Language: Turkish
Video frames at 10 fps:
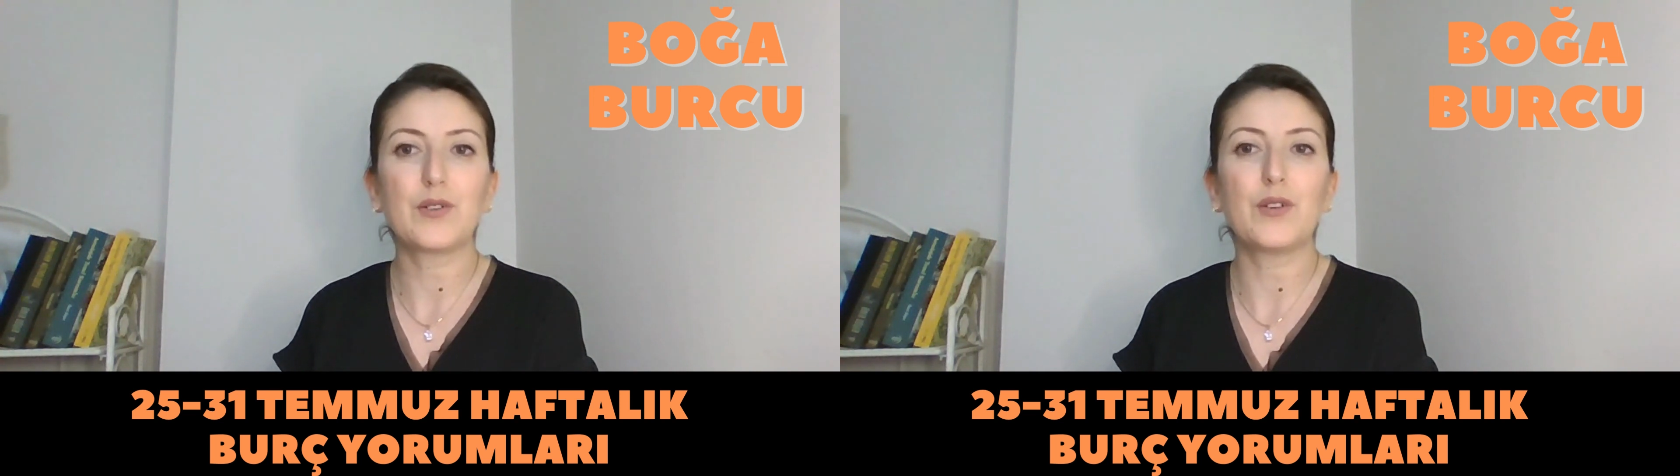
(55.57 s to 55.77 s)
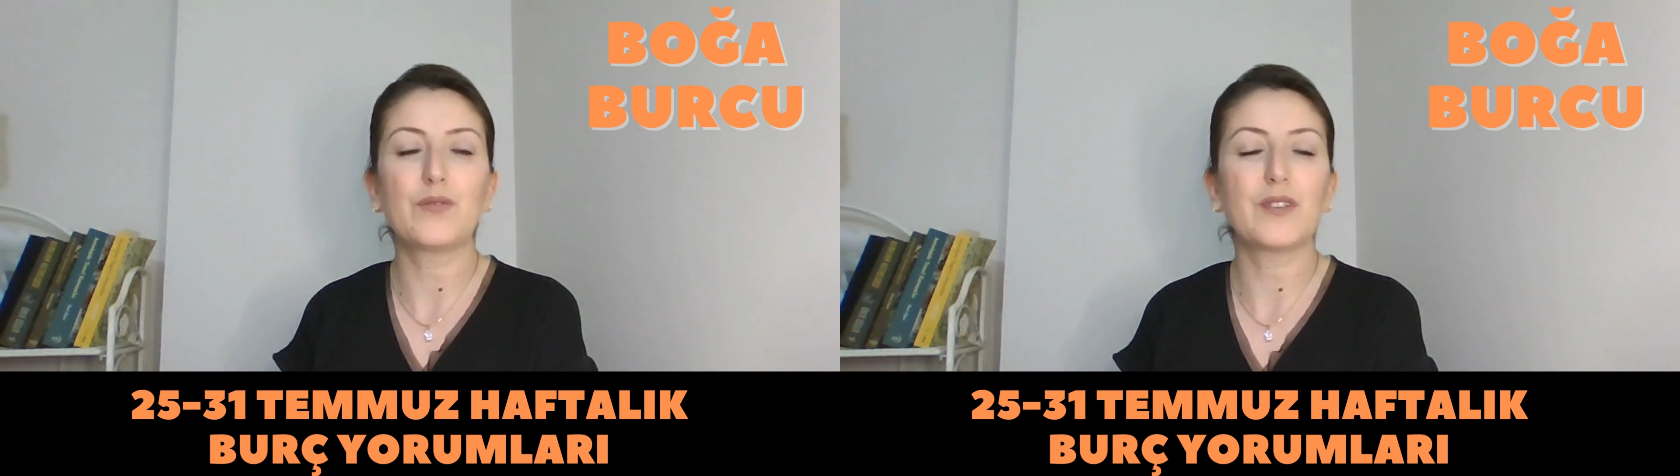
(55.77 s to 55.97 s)

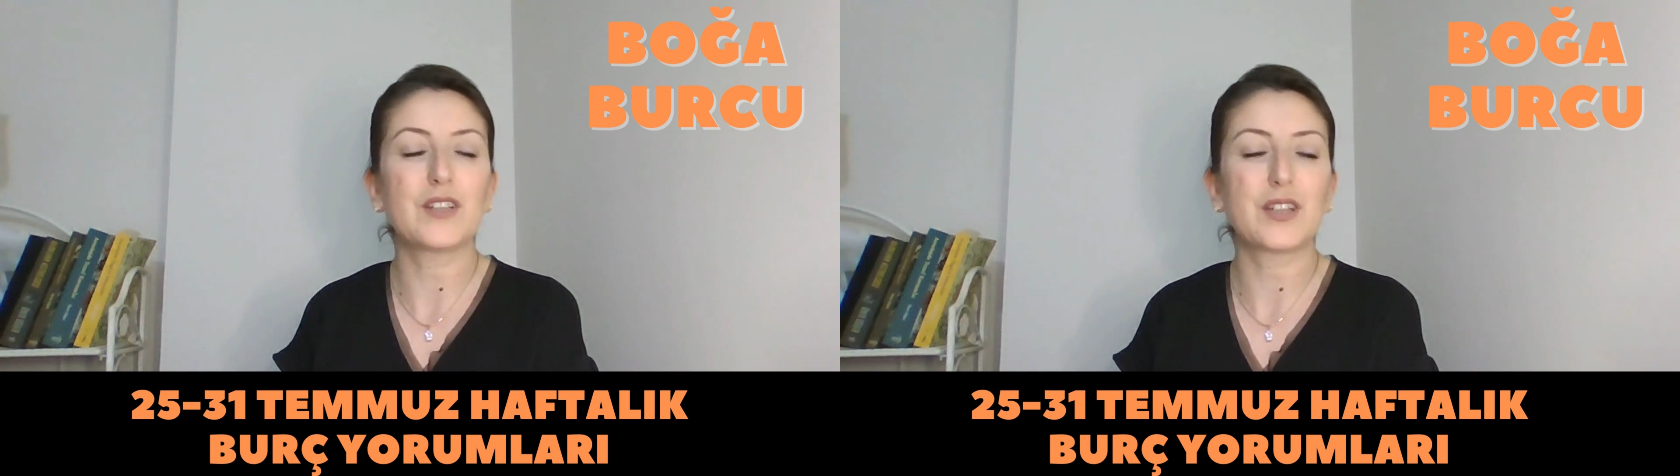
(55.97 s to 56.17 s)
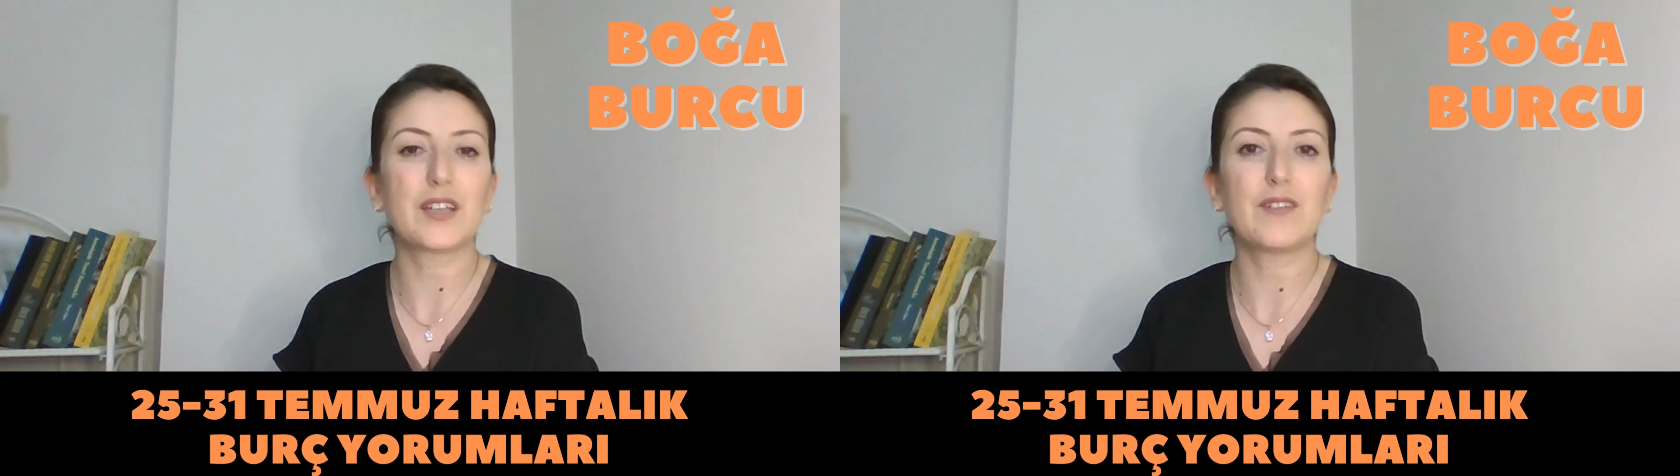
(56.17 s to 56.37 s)
yön
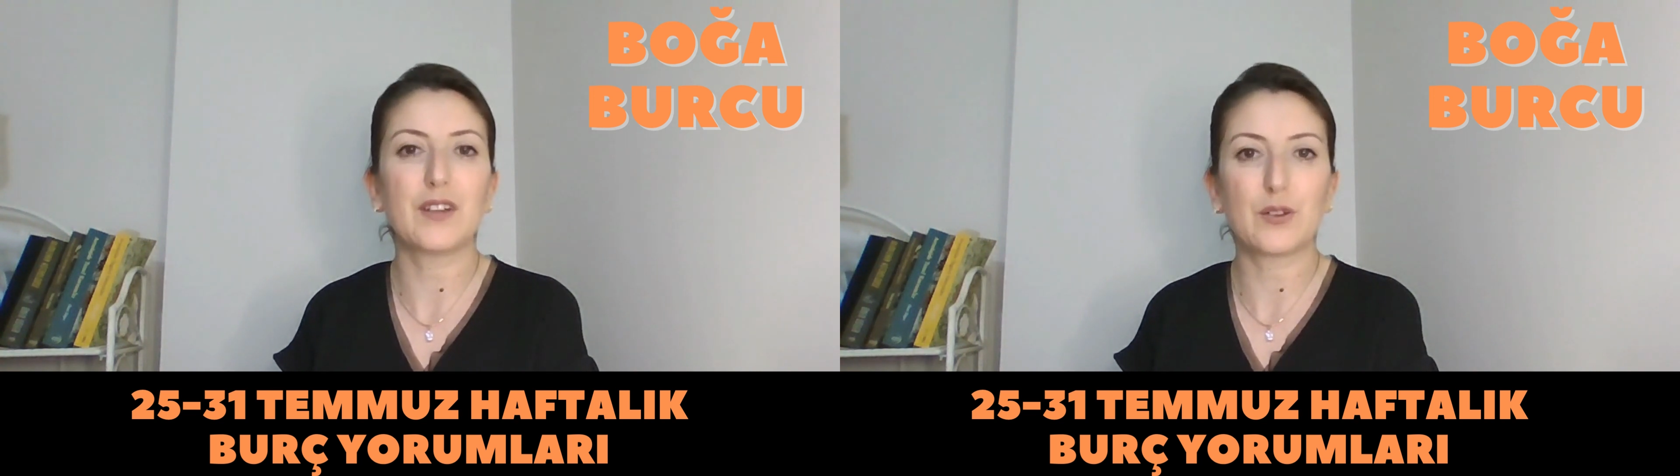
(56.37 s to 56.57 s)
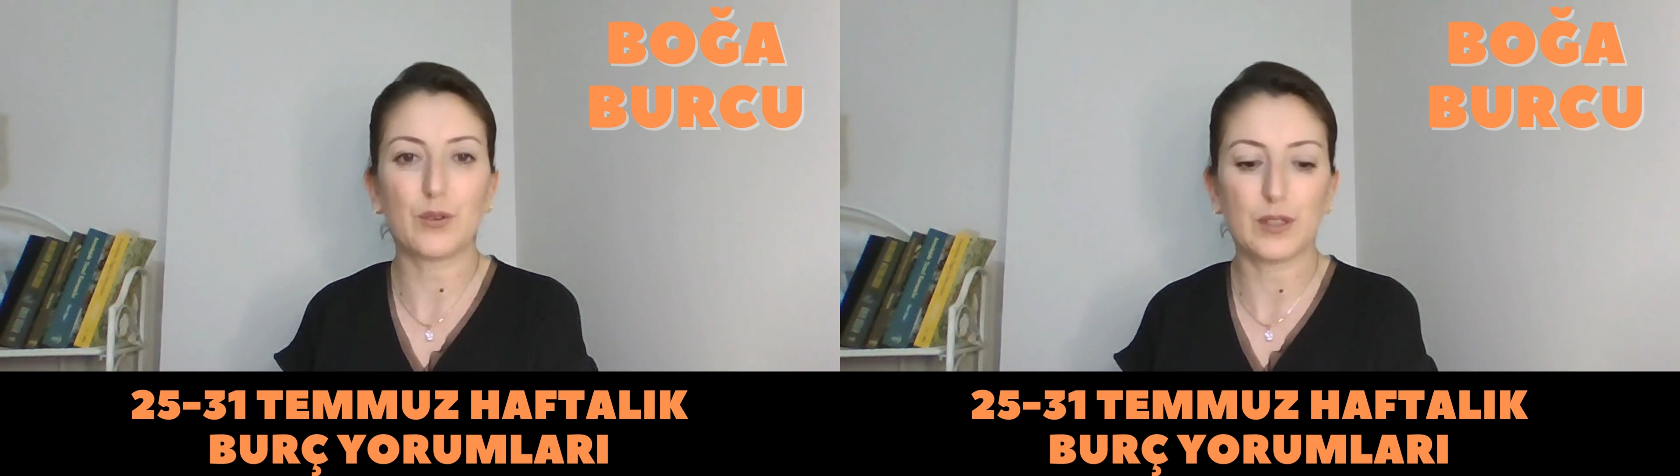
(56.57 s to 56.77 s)
ve
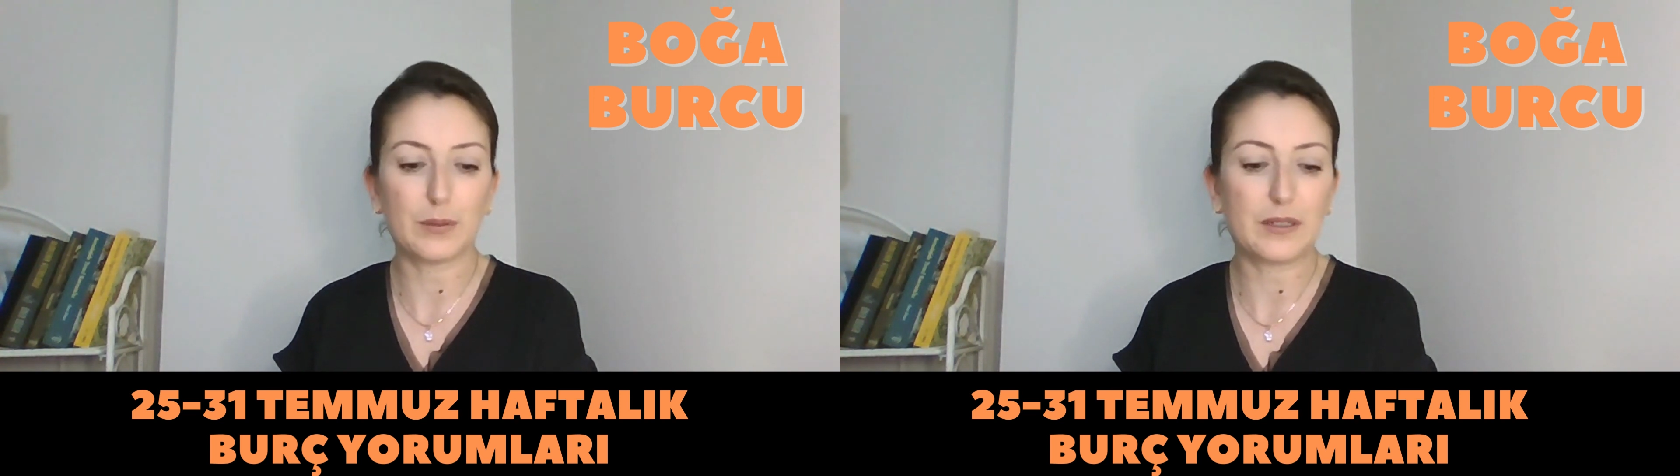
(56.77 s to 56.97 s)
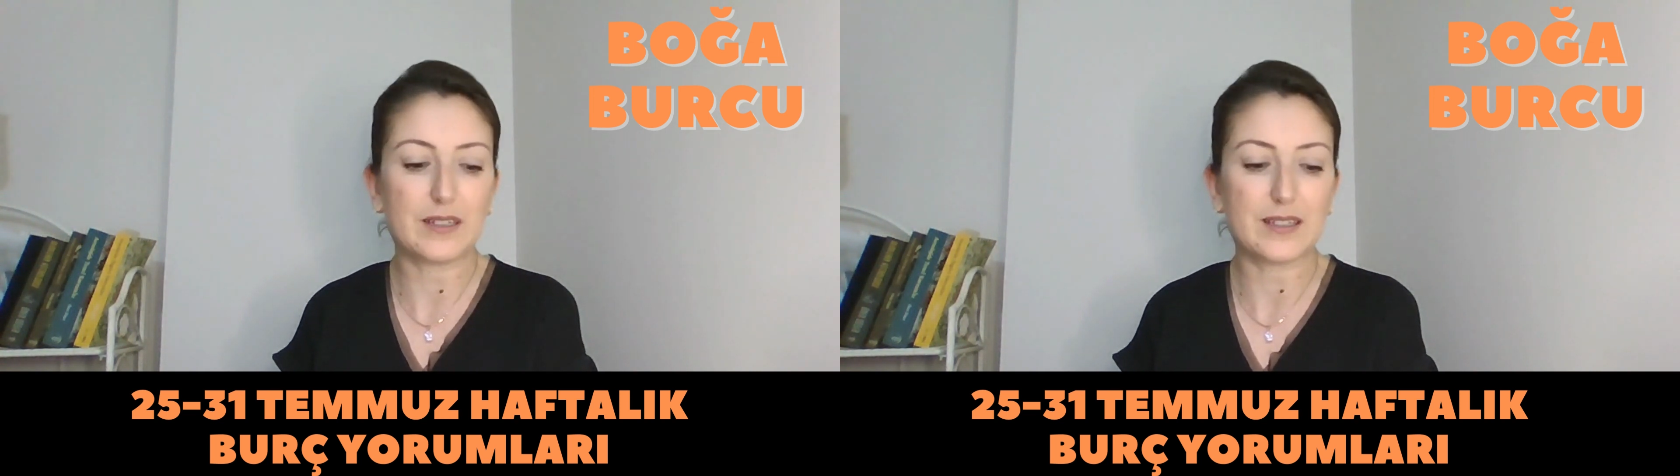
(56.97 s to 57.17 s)
şekil veriyor
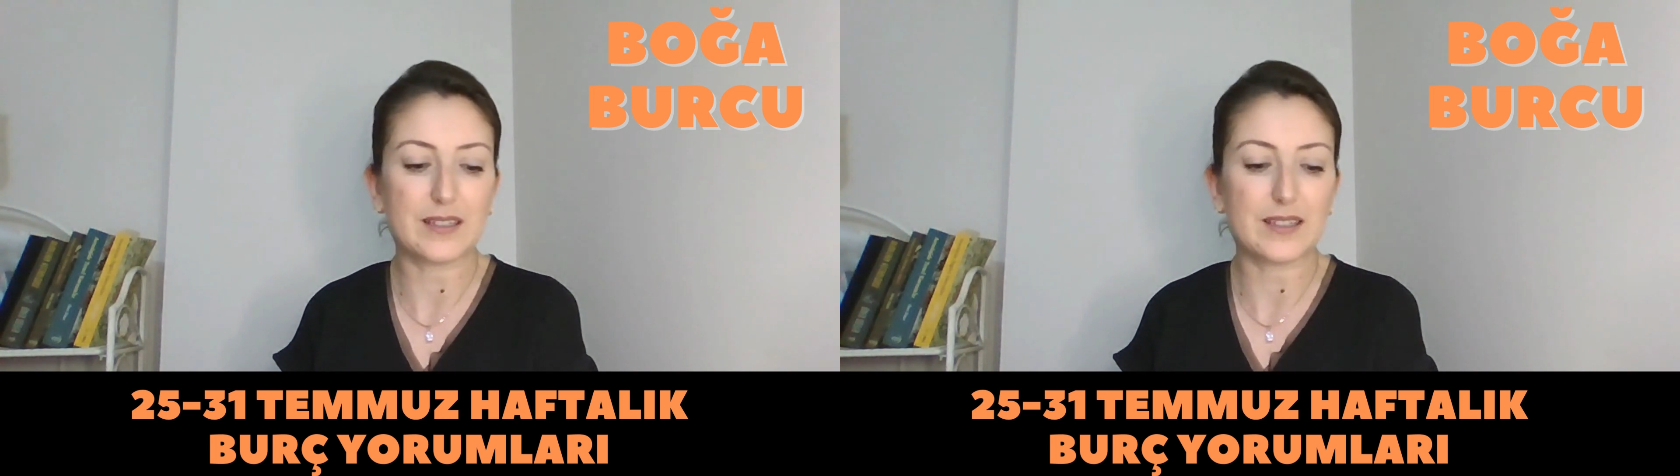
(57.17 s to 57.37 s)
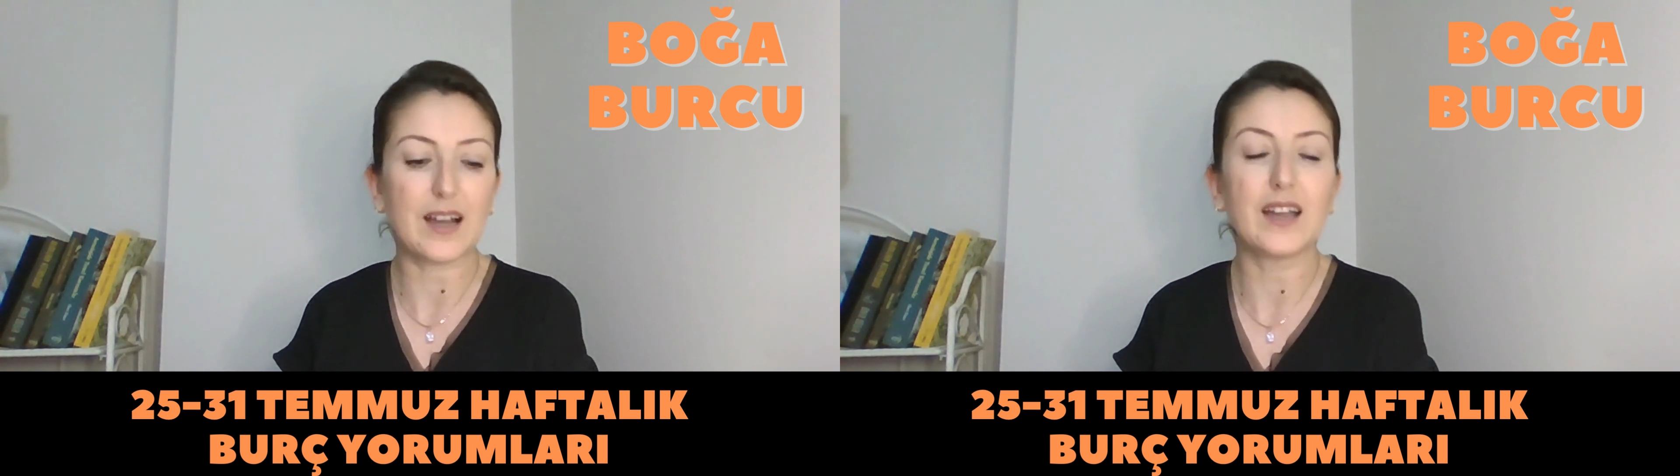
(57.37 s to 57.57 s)
olabilirsiniz.